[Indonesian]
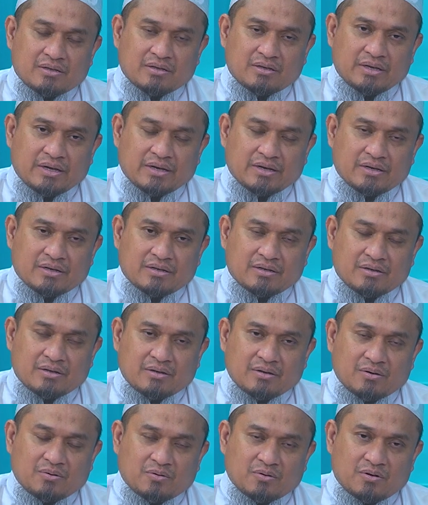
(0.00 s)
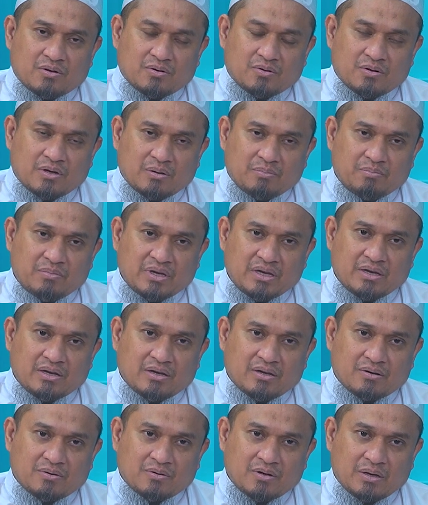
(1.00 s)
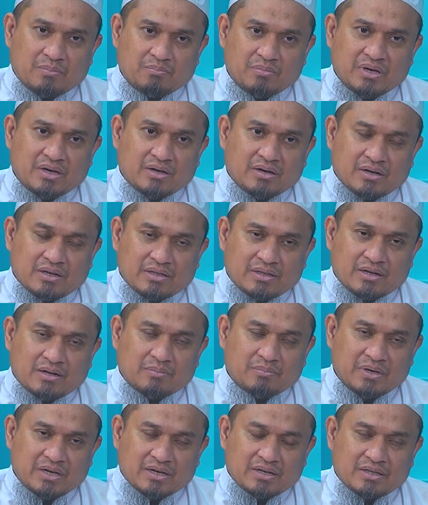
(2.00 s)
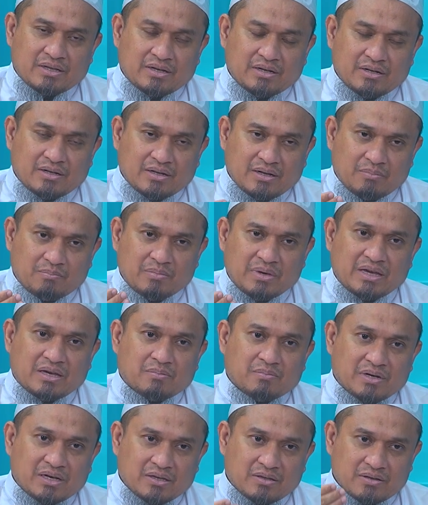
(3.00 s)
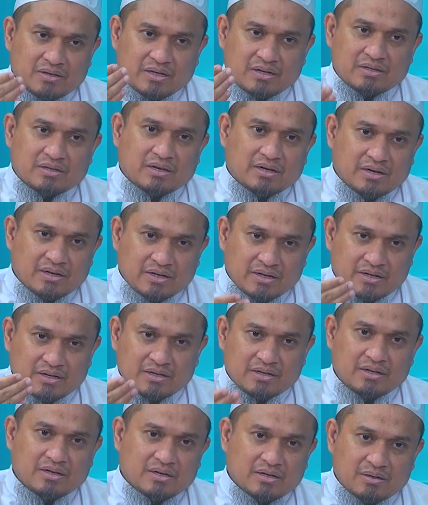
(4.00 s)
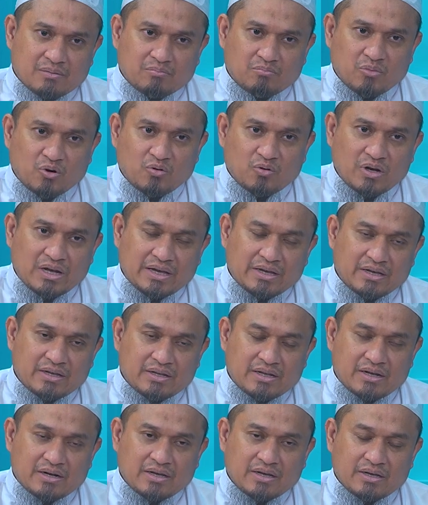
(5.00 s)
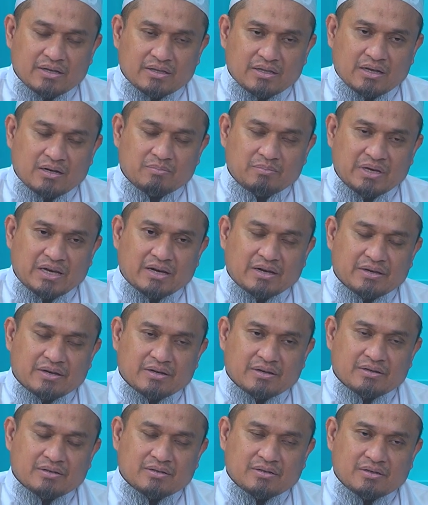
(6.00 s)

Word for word: ya ulabi ulabbika talbiatan labbaik begitu. Jadi seakan-akan dia mengulangi dari talbiyahnya.